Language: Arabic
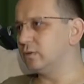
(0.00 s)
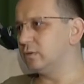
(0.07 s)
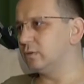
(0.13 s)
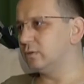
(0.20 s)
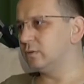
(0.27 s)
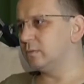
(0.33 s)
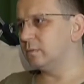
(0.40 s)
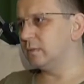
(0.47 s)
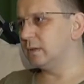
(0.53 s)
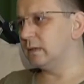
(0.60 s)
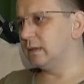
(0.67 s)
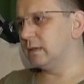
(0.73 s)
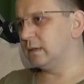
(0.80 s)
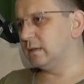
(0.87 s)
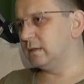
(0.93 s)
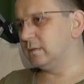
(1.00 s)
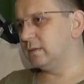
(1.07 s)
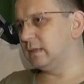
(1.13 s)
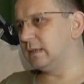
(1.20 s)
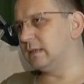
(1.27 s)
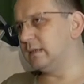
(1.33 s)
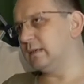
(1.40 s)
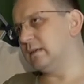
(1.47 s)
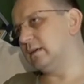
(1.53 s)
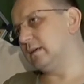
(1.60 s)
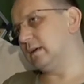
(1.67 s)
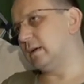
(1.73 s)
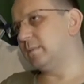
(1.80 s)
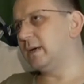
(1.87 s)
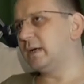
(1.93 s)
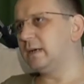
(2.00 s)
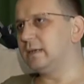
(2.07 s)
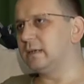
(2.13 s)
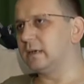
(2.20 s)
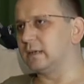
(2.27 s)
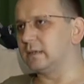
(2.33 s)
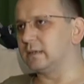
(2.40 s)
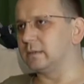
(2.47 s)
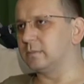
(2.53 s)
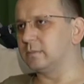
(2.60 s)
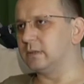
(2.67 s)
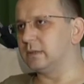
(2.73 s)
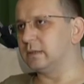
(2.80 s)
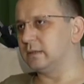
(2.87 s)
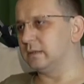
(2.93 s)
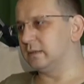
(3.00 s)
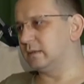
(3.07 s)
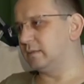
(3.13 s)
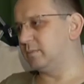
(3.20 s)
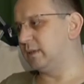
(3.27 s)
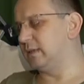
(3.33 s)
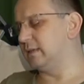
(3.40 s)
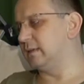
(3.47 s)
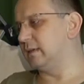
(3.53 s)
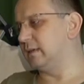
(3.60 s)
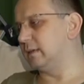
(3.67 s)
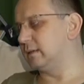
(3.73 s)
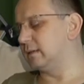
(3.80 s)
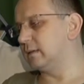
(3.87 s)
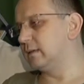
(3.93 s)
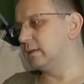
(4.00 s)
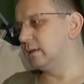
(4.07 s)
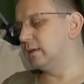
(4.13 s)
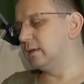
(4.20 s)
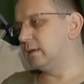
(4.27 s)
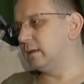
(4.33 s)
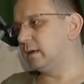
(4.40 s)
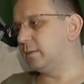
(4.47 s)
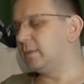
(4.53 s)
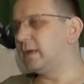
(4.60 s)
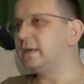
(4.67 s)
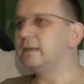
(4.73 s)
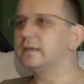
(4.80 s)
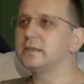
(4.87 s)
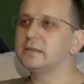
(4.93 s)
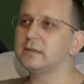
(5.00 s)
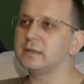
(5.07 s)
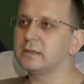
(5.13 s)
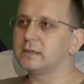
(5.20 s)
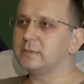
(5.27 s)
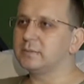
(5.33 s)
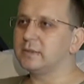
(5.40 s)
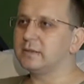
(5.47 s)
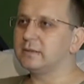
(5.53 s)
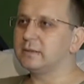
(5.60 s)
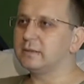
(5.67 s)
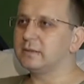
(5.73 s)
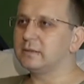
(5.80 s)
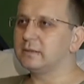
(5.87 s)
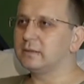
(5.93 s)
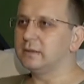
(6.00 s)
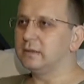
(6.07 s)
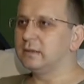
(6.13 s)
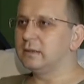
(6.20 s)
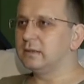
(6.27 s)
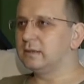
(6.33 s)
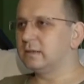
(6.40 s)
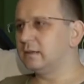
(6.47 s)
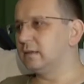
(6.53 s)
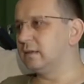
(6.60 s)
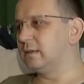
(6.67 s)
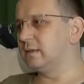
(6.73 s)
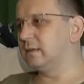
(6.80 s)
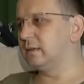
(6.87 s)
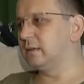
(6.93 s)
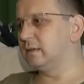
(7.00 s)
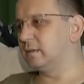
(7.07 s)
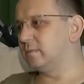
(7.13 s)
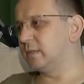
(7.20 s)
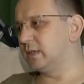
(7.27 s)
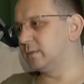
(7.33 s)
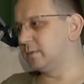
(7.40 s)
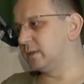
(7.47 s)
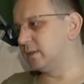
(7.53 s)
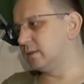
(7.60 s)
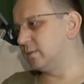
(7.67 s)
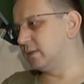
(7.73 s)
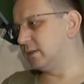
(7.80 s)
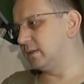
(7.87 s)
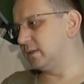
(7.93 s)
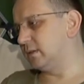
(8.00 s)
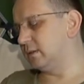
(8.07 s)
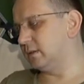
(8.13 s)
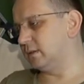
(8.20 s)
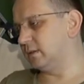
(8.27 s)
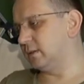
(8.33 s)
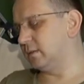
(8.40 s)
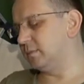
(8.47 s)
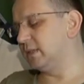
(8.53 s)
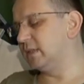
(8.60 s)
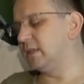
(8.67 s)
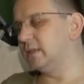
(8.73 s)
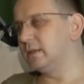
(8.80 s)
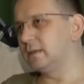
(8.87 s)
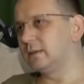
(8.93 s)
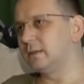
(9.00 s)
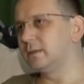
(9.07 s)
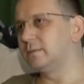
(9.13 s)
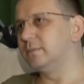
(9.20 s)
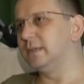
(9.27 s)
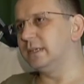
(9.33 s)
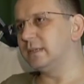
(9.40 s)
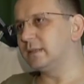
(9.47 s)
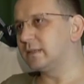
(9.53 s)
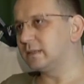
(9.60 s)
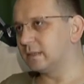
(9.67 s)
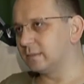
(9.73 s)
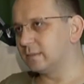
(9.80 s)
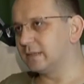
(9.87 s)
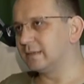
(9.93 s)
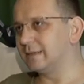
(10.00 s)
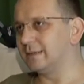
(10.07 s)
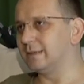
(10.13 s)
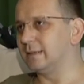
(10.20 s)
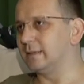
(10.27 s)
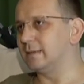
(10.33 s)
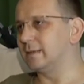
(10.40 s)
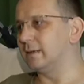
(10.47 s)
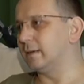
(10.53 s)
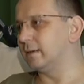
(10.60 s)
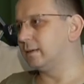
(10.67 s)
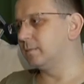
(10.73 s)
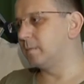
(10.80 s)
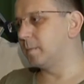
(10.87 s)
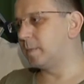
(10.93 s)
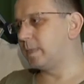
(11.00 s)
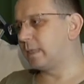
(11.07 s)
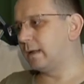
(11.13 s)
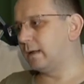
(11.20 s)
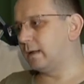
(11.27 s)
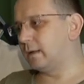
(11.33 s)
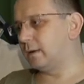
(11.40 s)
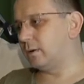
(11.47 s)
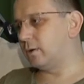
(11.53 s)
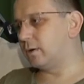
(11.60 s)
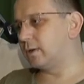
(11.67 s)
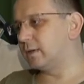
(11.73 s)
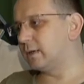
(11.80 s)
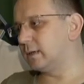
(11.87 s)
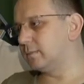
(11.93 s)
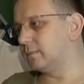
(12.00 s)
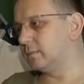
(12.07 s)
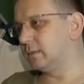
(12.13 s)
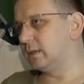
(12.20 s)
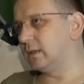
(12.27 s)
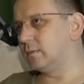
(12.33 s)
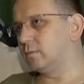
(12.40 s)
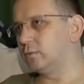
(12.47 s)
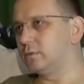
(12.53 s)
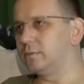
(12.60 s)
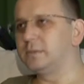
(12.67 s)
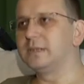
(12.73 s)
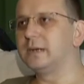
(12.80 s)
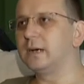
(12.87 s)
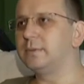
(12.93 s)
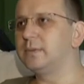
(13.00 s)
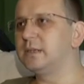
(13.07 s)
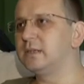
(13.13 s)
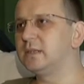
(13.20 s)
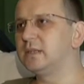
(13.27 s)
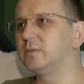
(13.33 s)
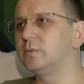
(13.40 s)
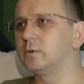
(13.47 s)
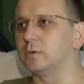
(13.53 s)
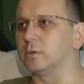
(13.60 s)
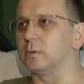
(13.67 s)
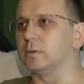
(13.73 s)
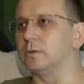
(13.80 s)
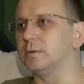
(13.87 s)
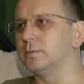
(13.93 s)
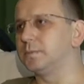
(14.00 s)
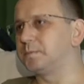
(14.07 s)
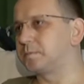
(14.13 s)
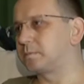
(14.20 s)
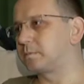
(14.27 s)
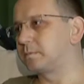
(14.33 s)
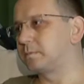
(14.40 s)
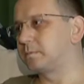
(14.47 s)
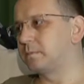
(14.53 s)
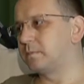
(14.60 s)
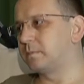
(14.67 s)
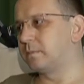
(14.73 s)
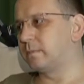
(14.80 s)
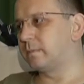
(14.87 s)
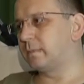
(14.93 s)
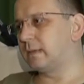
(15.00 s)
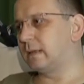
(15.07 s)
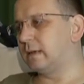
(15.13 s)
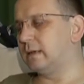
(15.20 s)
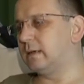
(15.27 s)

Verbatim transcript: وأنا في طريقي إلى أسكدار أخذت معي ثلاثة أحجار صغيرة ماذا يمكنني أن أفعل؟ ولما وصلت إلى جوار المركز الثقافي في باجلر باشا رأيت دبابات تتجه نحوي وهي تطلق النار وسمعت أحدهم يناديني انبطح أرضا